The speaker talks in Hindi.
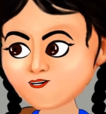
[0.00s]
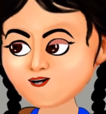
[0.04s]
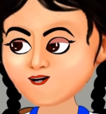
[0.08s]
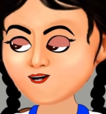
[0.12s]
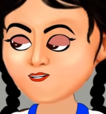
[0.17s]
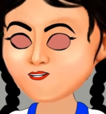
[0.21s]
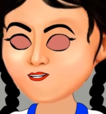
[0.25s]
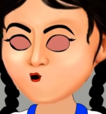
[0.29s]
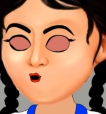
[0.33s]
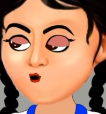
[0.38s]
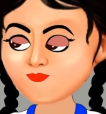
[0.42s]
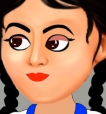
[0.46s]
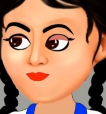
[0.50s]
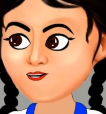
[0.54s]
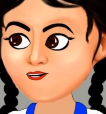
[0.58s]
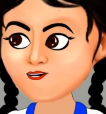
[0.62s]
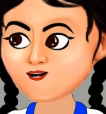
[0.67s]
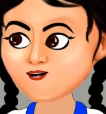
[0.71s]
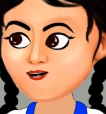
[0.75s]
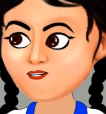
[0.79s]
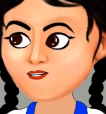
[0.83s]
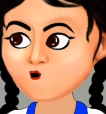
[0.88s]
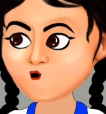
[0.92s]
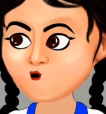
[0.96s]
लगता है
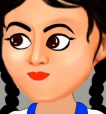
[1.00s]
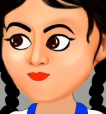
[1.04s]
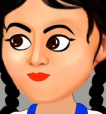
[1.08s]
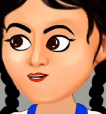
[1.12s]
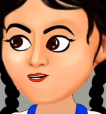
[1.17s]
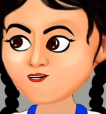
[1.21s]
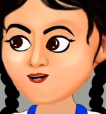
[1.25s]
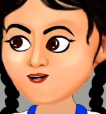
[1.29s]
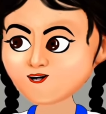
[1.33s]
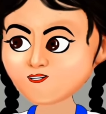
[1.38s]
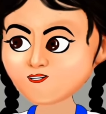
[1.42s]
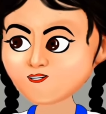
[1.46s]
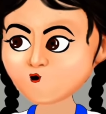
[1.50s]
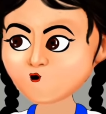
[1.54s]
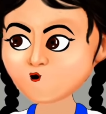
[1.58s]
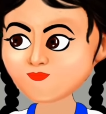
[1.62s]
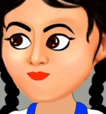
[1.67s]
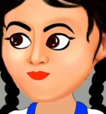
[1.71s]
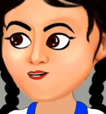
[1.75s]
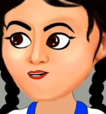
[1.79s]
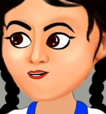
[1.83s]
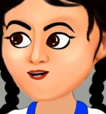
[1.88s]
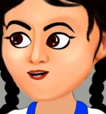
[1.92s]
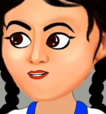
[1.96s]
मेरे बैग से
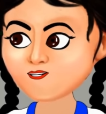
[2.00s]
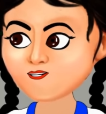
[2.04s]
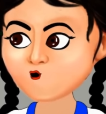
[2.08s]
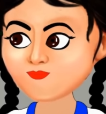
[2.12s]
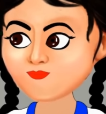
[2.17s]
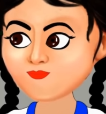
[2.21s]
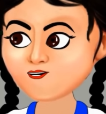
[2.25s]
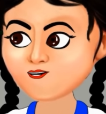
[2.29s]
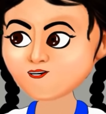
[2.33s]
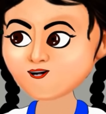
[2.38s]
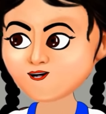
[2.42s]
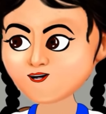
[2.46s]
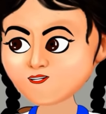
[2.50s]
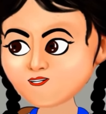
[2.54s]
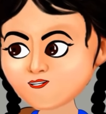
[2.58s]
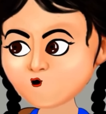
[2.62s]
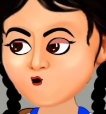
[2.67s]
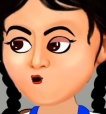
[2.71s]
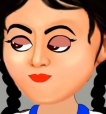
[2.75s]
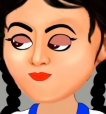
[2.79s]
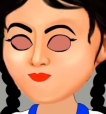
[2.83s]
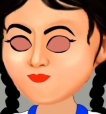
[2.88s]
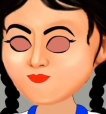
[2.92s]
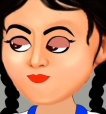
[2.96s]
किसी ने टॉफिया
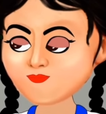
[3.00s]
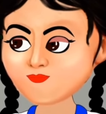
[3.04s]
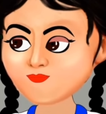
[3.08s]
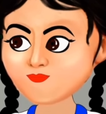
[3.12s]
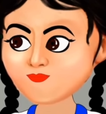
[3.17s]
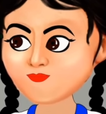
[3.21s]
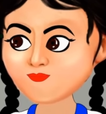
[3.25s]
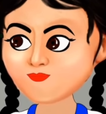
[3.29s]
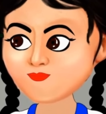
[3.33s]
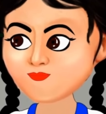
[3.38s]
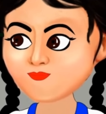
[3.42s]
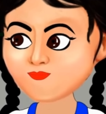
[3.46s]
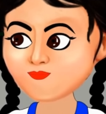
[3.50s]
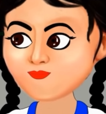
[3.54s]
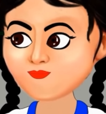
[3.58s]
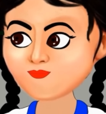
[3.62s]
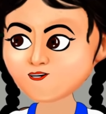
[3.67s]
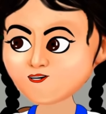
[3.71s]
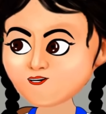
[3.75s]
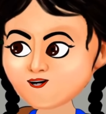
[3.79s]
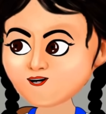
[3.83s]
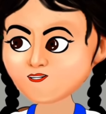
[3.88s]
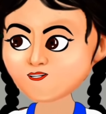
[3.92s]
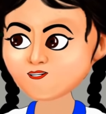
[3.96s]
चुरा ली है
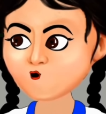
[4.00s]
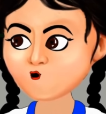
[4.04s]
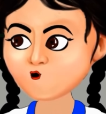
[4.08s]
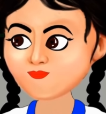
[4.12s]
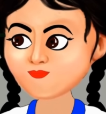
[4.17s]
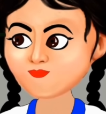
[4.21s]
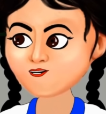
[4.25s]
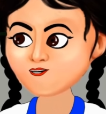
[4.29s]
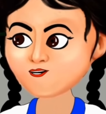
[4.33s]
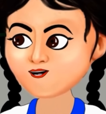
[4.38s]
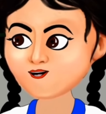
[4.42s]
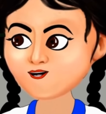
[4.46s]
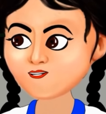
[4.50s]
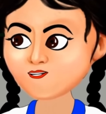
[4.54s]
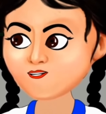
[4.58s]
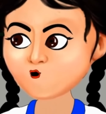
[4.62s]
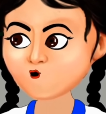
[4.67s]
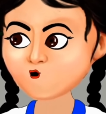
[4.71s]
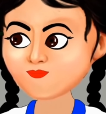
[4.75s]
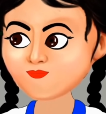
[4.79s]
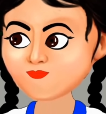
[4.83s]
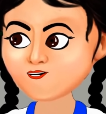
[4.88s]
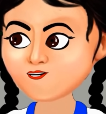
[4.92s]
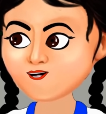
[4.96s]
ये स्कूल तो
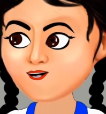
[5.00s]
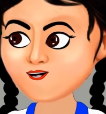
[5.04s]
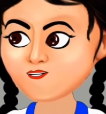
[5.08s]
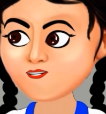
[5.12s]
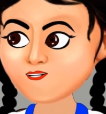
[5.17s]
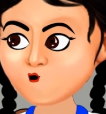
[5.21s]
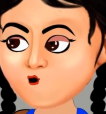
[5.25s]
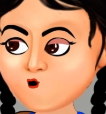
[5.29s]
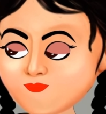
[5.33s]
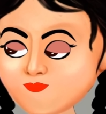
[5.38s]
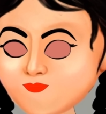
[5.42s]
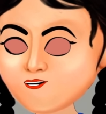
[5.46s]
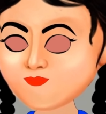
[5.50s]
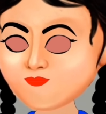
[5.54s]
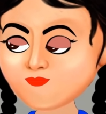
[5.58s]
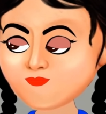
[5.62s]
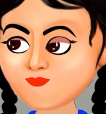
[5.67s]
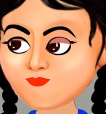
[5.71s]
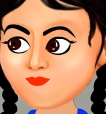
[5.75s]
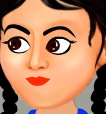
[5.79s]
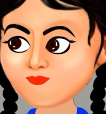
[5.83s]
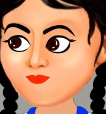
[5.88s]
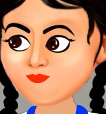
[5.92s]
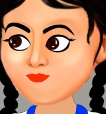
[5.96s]
बहुत गंदा
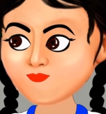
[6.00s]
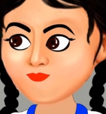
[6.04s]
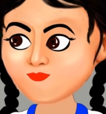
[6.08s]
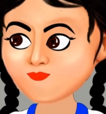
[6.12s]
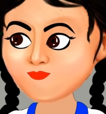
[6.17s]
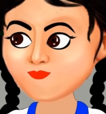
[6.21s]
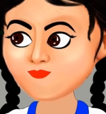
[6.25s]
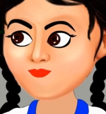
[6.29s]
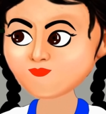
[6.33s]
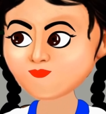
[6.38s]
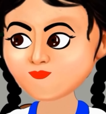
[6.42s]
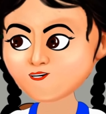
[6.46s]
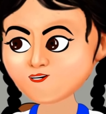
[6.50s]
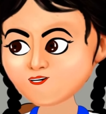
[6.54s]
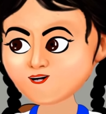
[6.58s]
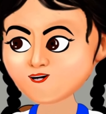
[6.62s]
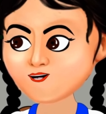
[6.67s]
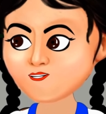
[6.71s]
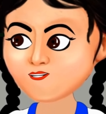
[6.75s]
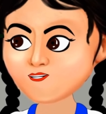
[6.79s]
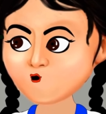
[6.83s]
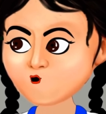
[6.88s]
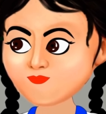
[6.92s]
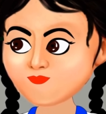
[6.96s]
है
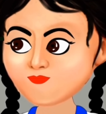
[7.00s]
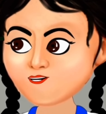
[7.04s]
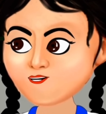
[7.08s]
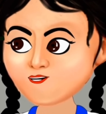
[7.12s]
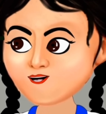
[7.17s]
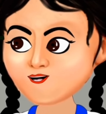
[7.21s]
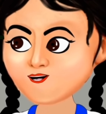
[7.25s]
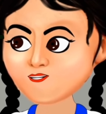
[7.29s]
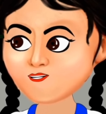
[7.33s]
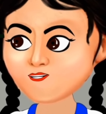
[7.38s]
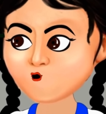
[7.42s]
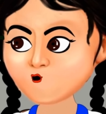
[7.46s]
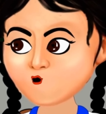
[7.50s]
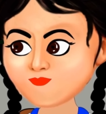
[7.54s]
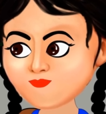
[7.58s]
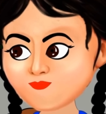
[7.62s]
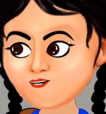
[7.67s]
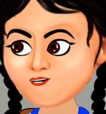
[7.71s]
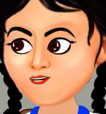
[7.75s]
यहाँ पर चोरिया भी